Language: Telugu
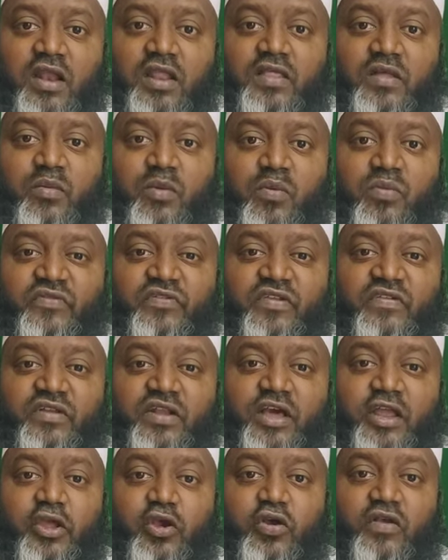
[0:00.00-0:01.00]
లేదా మొహమ్మద్
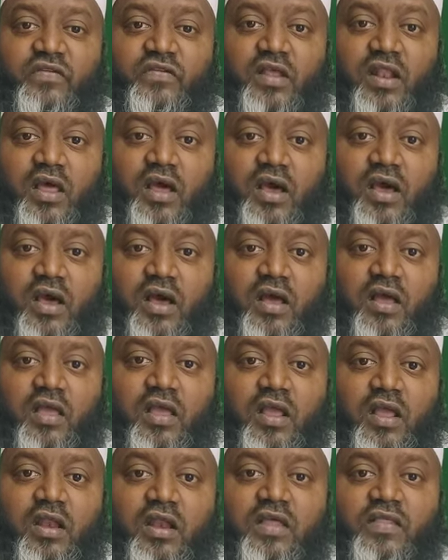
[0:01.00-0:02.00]
అస్లం గారి యొక్క సలహా
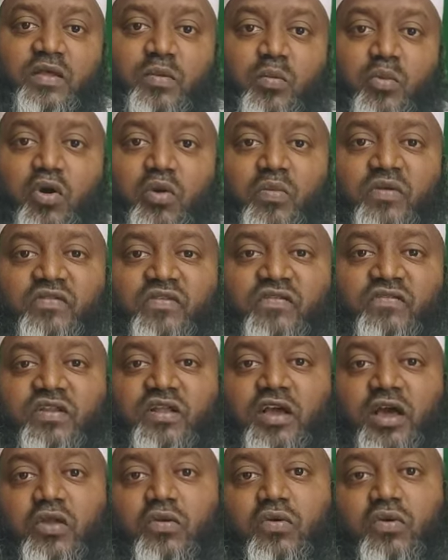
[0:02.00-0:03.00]
లేదా మొహమ్మద్
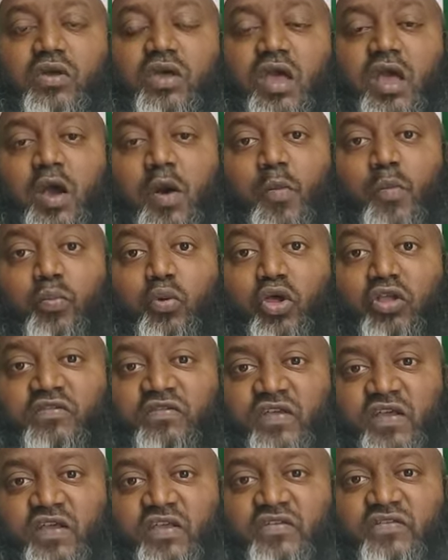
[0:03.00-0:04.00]
అస్లం గారు
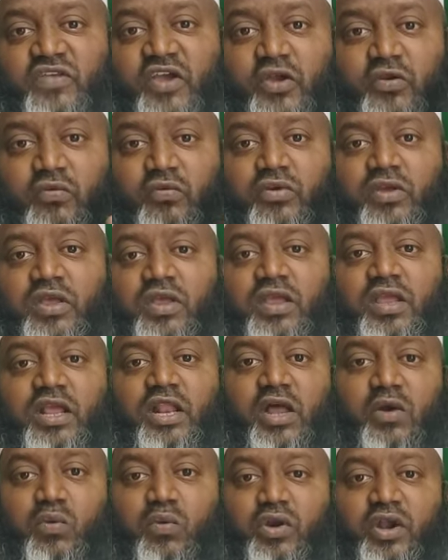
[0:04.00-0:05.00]
ప్రోత్సహించారు
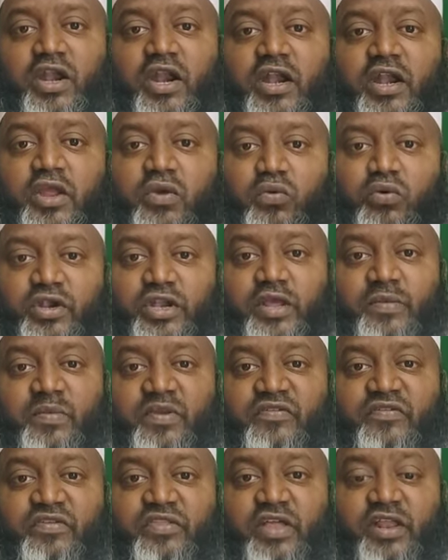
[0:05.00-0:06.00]
ఇలా ఉండండి ఉంటే
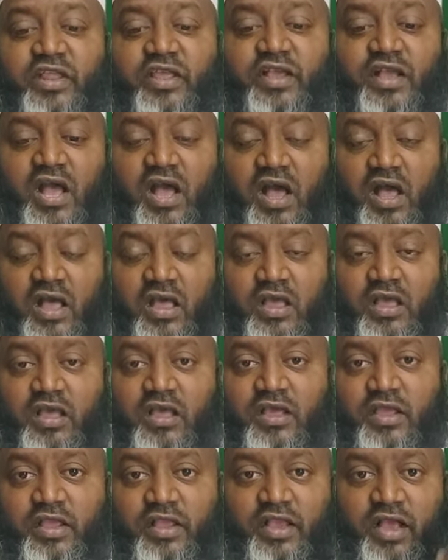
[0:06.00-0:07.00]
మంచిదని ఇంకా
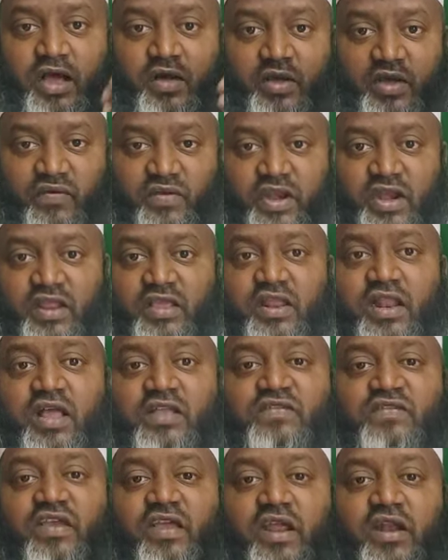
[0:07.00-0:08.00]
ఇంకా ఎవరైనా ఇలా
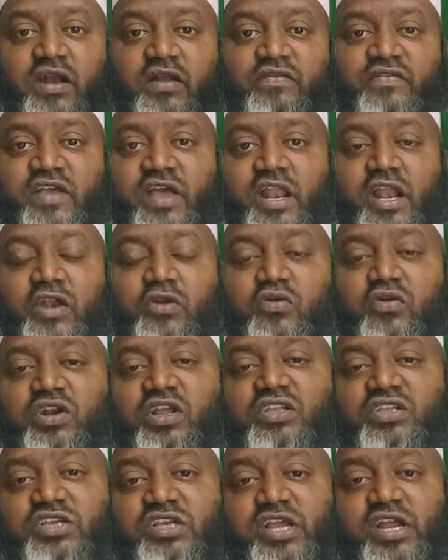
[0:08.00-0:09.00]
చేయండి
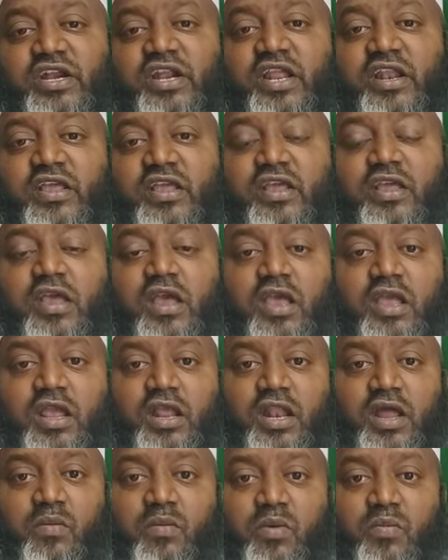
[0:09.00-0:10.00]
చేయాలనుకుంటే చేయండి అని
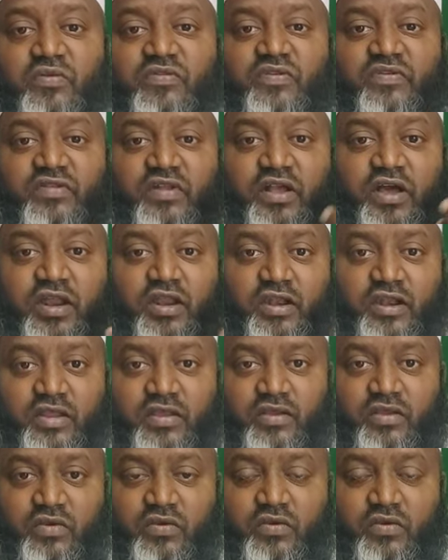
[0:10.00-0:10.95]
ఇలా మొహమ్మద్ అస్లం గారిని